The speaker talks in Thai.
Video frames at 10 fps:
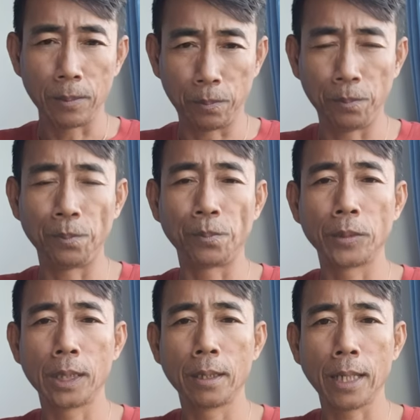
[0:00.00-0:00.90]
อืม
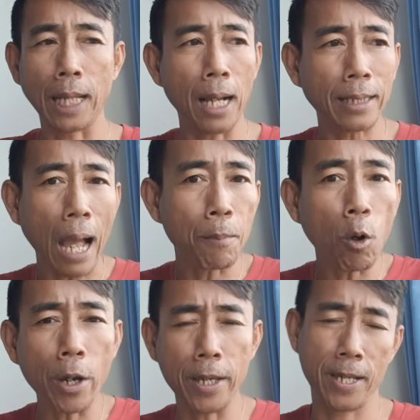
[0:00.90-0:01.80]
กำลังตามรอ
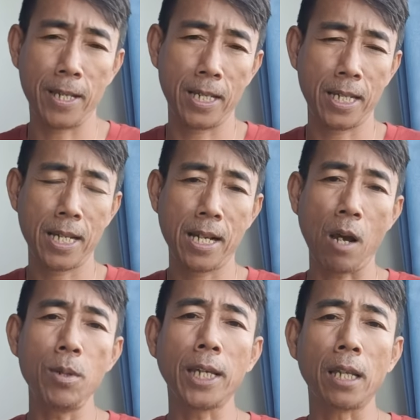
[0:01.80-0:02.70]
ย อ
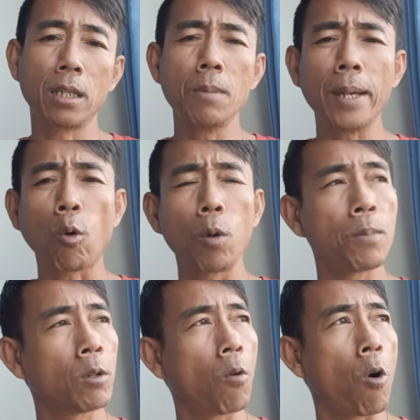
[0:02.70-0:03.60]
วิชาแต่ทำไมคนมั
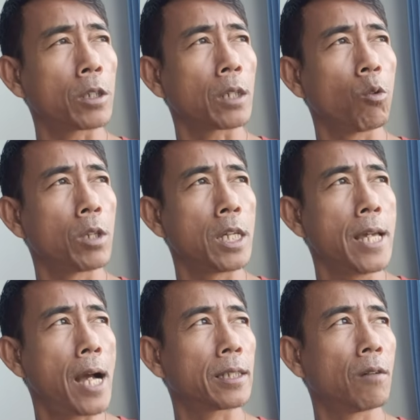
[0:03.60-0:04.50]
นออกจากตรงนี้
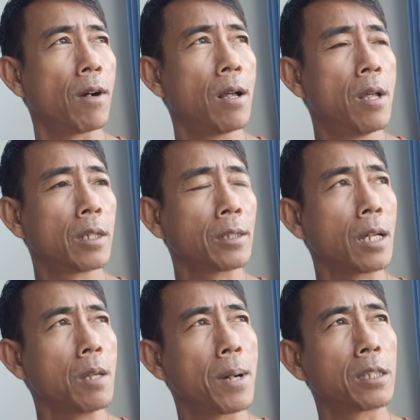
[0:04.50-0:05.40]
ยากจังวะทั้งๆท
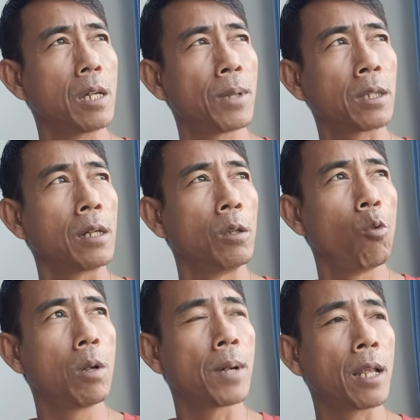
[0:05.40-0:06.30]
ที่บางทีมันตื่นรู้
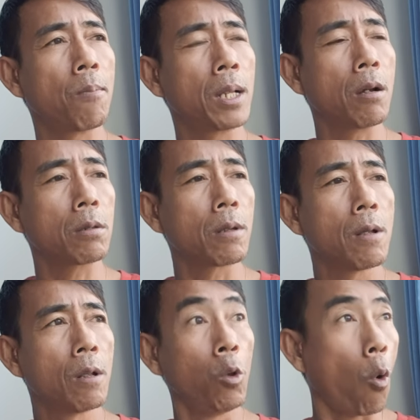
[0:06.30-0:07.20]
ขึ้นมา แล้วมันก็
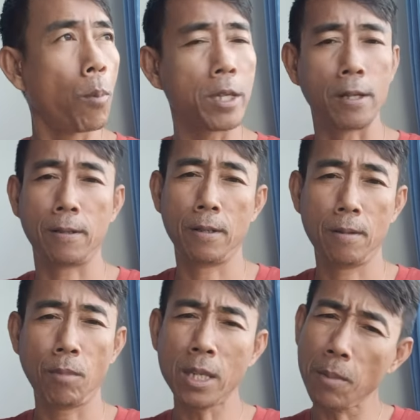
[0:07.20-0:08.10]
หลงไปอีก
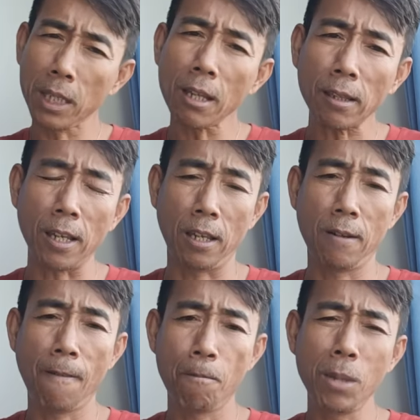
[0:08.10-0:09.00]
มันยังมีทิฏฐิ
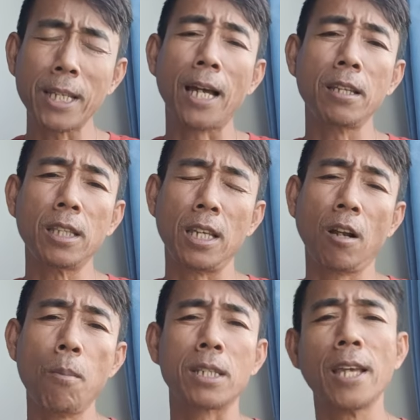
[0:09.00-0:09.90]
วิชาทิฏฐิ
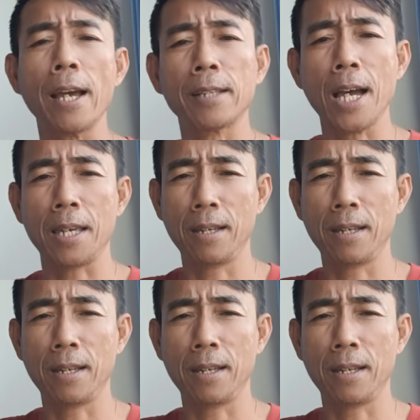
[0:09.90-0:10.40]
เข้ามาแทรกได้